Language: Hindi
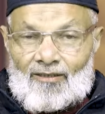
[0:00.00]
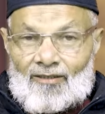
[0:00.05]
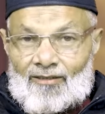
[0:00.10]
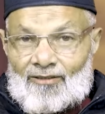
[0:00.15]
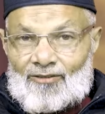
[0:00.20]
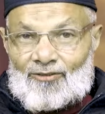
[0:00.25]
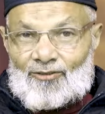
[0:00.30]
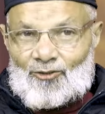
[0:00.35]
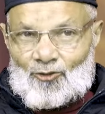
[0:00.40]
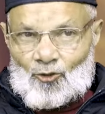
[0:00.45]

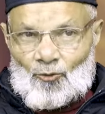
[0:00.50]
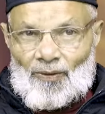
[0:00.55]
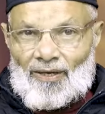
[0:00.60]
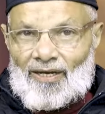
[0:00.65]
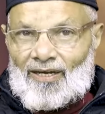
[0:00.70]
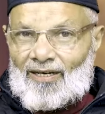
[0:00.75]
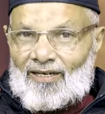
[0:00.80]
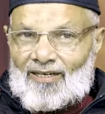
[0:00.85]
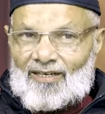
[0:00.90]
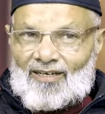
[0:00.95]

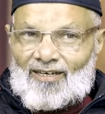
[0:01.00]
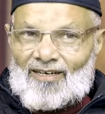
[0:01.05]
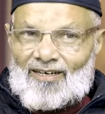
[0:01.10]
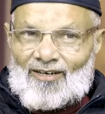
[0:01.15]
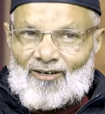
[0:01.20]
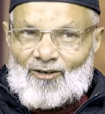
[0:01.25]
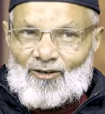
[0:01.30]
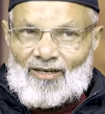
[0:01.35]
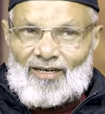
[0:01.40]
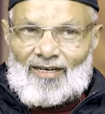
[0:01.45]

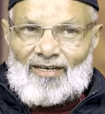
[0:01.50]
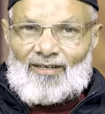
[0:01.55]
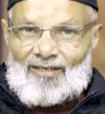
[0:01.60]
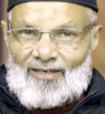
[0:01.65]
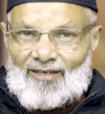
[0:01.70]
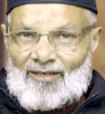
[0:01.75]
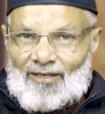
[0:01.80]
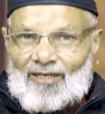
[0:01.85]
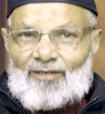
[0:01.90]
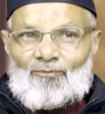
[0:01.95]
सुबह
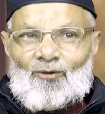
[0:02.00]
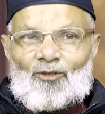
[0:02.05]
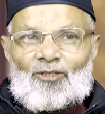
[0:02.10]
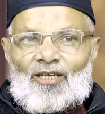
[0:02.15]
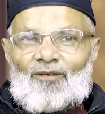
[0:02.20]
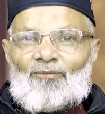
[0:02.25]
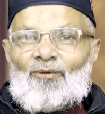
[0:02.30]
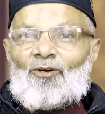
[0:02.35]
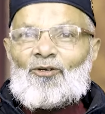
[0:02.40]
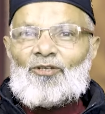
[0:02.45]
एक
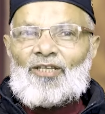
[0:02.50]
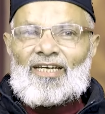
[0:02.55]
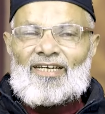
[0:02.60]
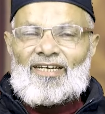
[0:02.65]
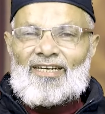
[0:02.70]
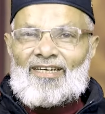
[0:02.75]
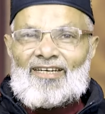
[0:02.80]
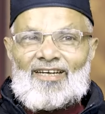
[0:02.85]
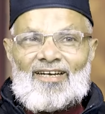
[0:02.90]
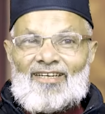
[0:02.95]
मोहतरमा को
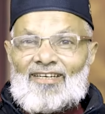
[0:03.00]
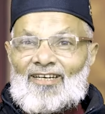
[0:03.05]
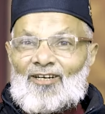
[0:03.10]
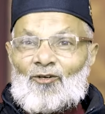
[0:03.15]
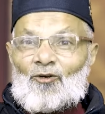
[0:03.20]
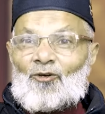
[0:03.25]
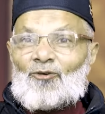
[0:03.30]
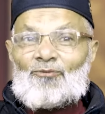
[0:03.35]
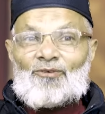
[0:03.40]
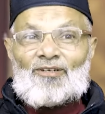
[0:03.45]
देखने के लिए
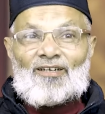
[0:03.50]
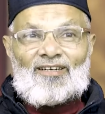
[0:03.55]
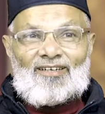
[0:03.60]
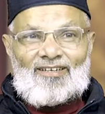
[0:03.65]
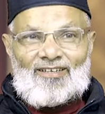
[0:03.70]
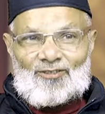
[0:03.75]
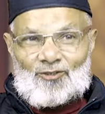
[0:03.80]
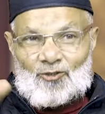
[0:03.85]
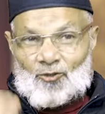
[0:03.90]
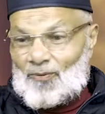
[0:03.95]
लोग
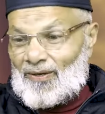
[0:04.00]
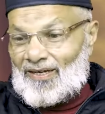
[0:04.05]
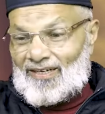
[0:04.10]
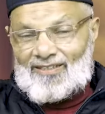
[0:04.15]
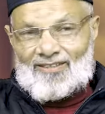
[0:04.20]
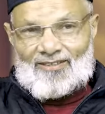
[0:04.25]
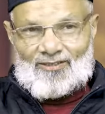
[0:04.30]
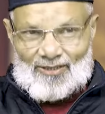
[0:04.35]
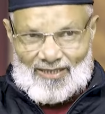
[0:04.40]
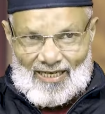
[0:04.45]
सुबह
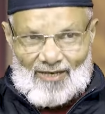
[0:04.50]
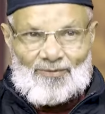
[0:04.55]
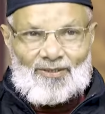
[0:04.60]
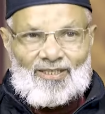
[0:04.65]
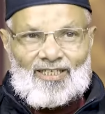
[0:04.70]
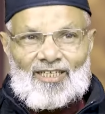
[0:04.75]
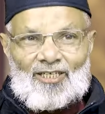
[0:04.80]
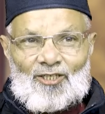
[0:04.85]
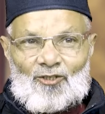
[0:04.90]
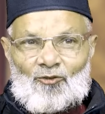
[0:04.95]
छः
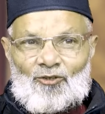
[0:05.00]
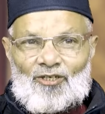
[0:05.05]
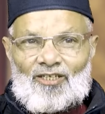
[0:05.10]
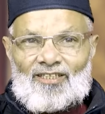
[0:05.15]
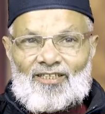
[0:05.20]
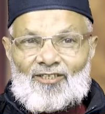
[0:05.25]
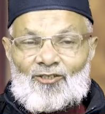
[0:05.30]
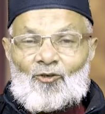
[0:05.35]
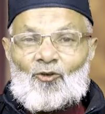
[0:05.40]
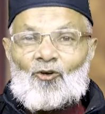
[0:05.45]
बजे की ड्यूटी
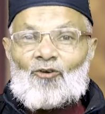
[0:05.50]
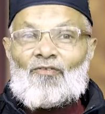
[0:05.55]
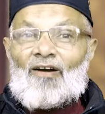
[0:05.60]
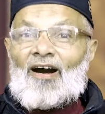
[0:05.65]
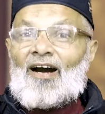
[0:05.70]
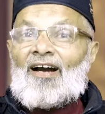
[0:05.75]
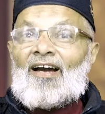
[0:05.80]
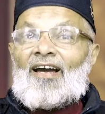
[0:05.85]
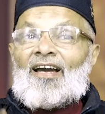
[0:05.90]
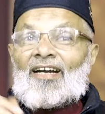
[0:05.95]
थी तो लोग
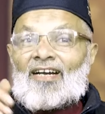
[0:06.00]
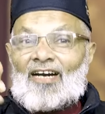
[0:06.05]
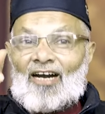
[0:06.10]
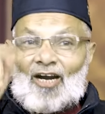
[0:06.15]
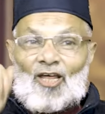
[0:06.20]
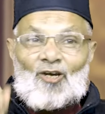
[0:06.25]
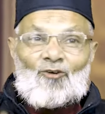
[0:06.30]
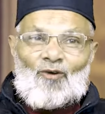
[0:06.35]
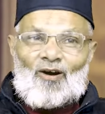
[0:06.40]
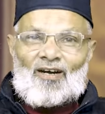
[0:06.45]
वहाँ
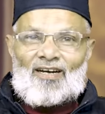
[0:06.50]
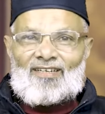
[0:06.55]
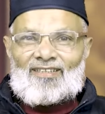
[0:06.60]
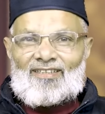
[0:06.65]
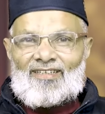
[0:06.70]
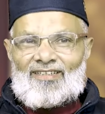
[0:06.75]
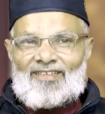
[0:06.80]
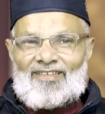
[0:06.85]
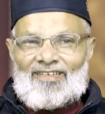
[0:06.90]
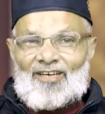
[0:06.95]
खड़े हुआ
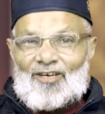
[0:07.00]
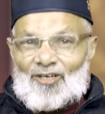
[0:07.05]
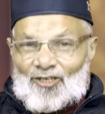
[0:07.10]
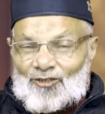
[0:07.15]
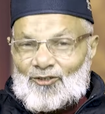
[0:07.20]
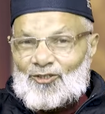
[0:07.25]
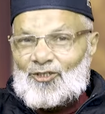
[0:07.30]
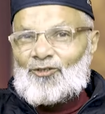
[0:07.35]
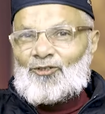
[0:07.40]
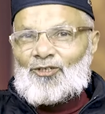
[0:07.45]
करते थे
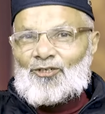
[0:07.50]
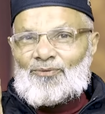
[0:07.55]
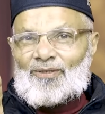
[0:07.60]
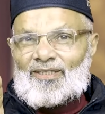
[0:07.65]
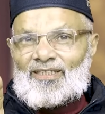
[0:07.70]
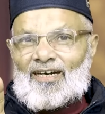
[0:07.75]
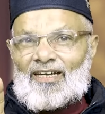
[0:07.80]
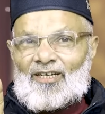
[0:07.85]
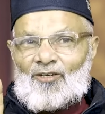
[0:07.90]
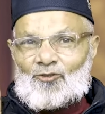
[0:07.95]
कि ड्यूटी में
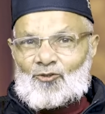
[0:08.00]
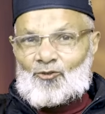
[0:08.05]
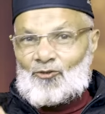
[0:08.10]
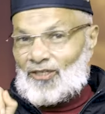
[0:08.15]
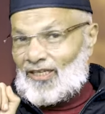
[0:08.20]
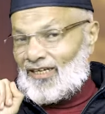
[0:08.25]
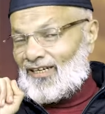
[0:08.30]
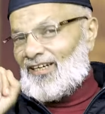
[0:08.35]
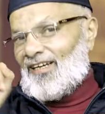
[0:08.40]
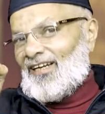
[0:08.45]
जा रही उसको
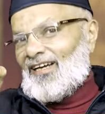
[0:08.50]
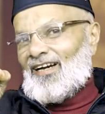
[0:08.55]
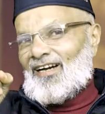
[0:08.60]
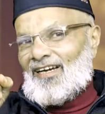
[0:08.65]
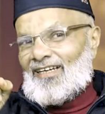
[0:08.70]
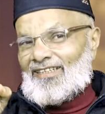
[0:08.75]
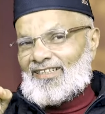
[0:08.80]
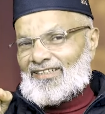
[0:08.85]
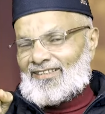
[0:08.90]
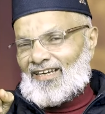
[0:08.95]
देखने का
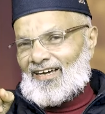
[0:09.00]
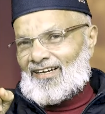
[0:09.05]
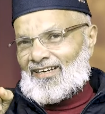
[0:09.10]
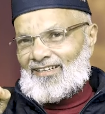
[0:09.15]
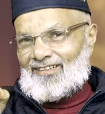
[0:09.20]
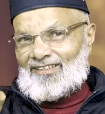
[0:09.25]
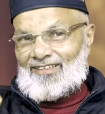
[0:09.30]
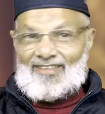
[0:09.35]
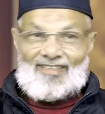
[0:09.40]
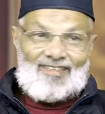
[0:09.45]
इंतज़ार
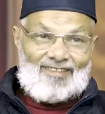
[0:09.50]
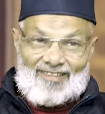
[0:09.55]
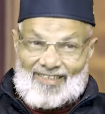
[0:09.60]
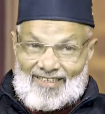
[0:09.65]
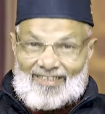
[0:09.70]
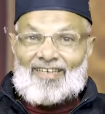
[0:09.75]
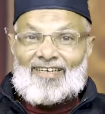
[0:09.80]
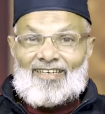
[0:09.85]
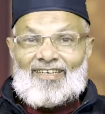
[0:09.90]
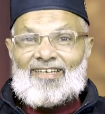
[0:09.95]
करते थे कि
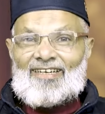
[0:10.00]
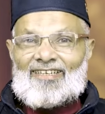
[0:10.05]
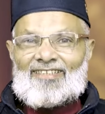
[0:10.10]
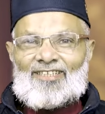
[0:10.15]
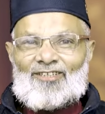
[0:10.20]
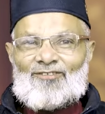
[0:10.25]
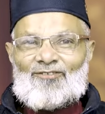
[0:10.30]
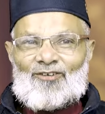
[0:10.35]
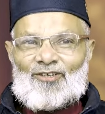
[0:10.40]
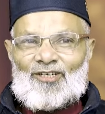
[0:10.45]
दिखेंगी
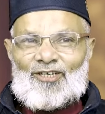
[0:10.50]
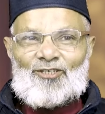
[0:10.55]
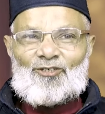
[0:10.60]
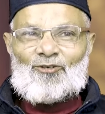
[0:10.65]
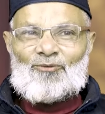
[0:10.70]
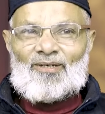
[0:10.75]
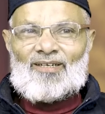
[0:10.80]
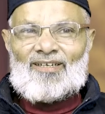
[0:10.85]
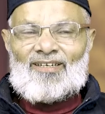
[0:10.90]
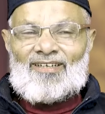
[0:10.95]
कैसी वो रेडियो
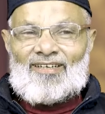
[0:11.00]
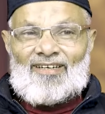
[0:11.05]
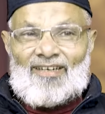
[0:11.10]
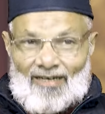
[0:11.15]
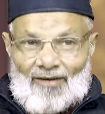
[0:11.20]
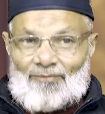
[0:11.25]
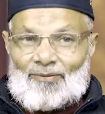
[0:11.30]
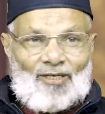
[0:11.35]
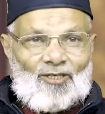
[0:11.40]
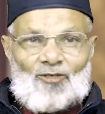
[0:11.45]
में
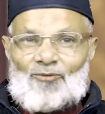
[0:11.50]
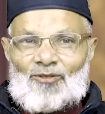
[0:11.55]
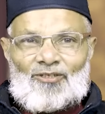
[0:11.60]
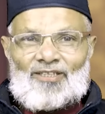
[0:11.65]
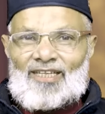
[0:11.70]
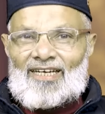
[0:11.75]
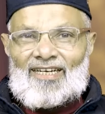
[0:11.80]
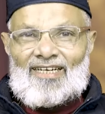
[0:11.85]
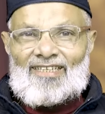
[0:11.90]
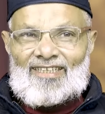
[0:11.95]
अब रेडियो में तो
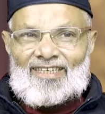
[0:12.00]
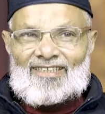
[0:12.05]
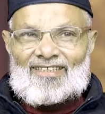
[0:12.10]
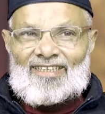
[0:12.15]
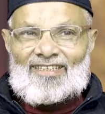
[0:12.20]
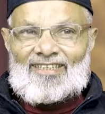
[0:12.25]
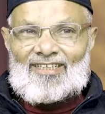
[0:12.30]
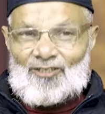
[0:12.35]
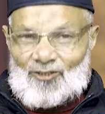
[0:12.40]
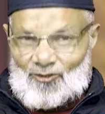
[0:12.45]
देख नहीं सकते
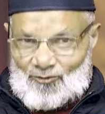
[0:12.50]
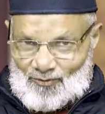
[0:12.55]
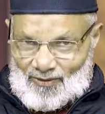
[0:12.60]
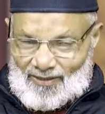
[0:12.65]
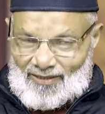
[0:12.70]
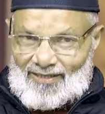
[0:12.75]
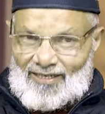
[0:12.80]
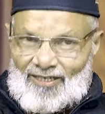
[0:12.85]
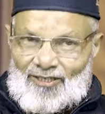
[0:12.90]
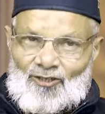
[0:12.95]
थे तो
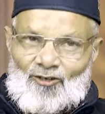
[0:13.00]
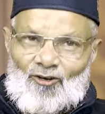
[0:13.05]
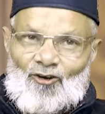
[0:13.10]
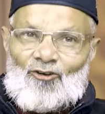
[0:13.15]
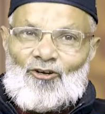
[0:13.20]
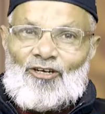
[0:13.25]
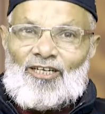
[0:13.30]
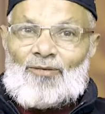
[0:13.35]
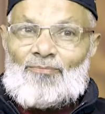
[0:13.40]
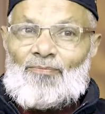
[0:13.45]
रेडियो
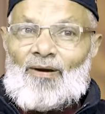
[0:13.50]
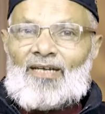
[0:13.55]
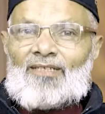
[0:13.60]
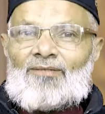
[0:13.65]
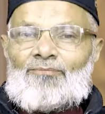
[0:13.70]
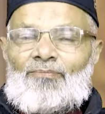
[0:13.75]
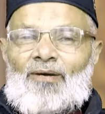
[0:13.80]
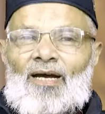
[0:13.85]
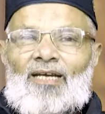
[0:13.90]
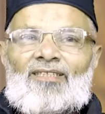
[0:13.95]
कॉलोनी के
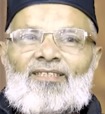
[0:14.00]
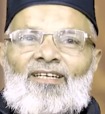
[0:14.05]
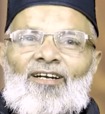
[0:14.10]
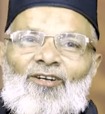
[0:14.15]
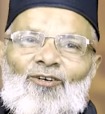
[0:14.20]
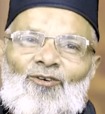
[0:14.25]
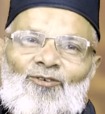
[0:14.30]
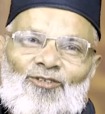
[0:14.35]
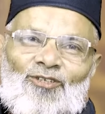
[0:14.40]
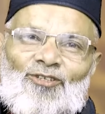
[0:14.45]
पास खड़े
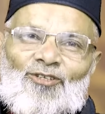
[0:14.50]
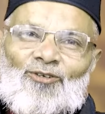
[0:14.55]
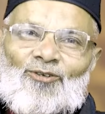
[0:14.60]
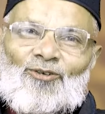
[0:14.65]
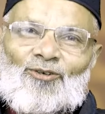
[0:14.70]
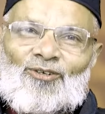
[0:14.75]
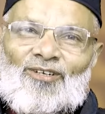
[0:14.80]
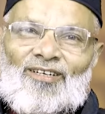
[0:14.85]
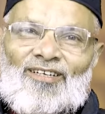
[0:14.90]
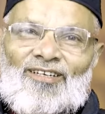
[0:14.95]
होते थे
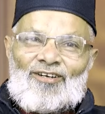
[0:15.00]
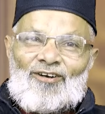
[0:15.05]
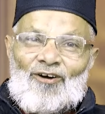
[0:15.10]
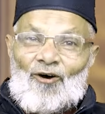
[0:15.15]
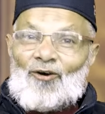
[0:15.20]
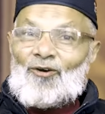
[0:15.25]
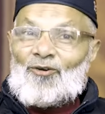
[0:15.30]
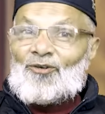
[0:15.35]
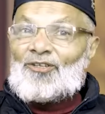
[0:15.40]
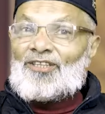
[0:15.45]
लोग
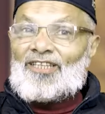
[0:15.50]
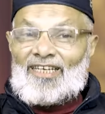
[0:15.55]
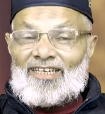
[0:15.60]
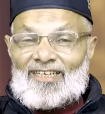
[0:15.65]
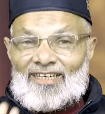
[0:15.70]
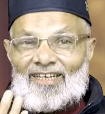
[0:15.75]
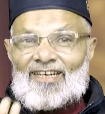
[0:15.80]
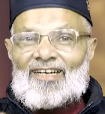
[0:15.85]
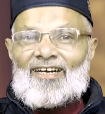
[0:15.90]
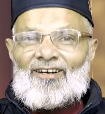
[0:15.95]
और उनको
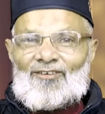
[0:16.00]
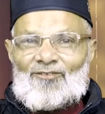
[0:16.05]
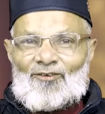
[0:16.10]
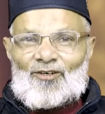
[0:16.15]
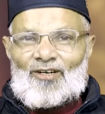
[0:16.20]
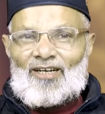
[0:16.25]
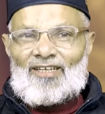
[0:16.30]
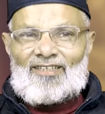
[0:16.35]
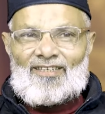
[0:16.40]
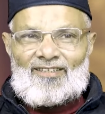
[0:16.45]
देखने का वो
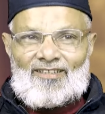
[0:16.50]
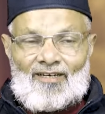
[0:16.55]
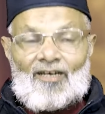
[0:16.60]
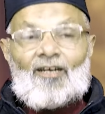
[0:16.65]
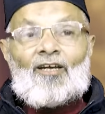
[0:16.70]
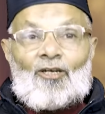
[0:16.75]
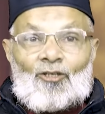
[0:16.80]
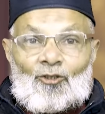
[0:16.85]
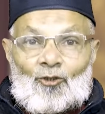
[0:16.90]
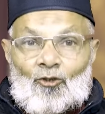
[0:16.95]
रहता था
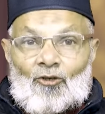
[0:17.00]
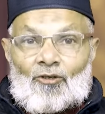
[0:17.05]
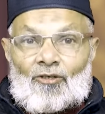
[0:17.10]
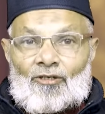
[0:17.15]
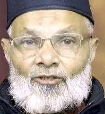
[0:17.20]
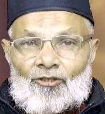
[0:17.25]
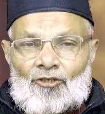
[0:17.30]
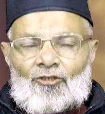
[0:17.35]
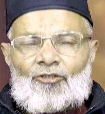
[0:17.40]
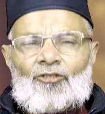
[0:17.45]
तो
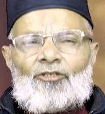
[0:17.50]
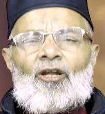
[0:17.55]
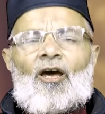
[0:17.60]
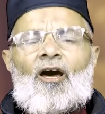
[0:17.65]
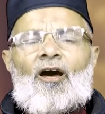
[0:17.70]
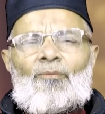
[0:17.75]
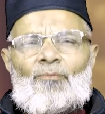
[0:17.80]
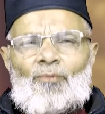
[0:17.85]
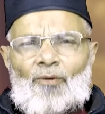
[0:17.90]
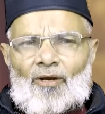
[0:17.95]
कितना
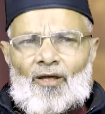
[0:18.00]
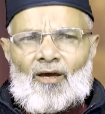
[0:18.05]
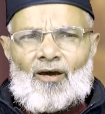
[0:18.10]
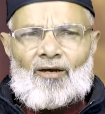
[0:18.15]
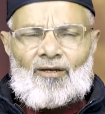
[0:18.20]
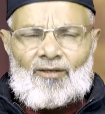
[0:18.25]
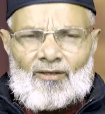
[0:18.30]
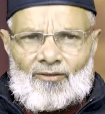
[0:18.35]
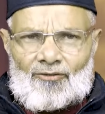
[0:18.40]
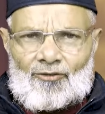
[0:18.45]
बड़ा
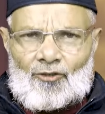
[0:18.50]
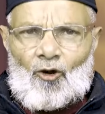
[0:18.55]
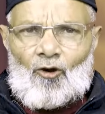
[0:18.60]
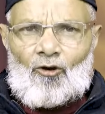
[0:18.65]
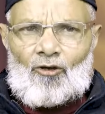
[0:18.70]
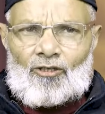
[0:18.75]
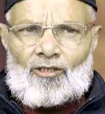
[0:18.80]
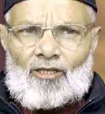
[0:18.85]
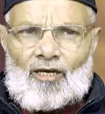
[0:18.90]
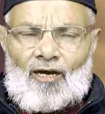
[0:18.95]

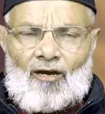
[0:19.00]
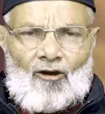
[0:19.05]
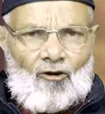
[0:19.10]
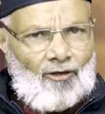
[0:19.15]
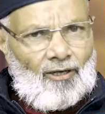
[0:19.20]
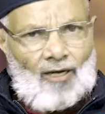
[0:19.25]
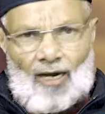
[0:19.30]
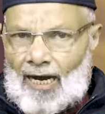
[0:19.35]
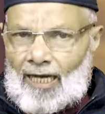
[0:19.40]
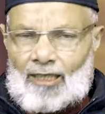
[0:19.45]
दौर था
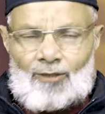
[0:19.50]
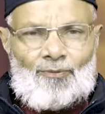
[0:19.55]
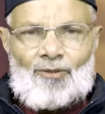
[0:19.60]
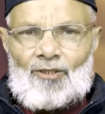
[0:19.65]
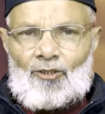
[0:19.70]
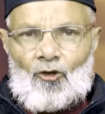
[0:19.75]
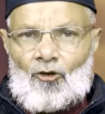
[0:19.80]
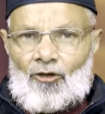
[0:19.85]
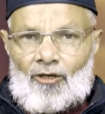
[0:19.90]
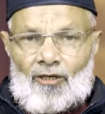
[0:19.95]
और आज भी
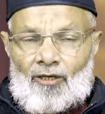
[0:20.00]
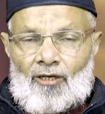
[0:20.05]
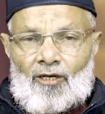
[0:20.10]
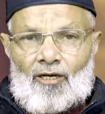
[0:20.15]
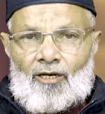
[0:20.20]
दौर